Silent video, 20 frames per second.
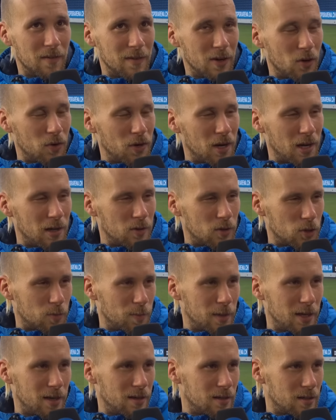wie Ronaldo
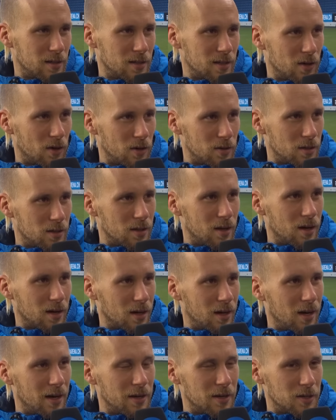spielen. Das ist ja heutzutage
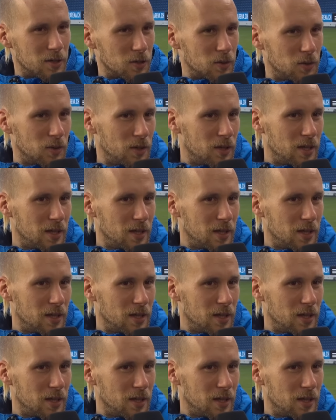leider so.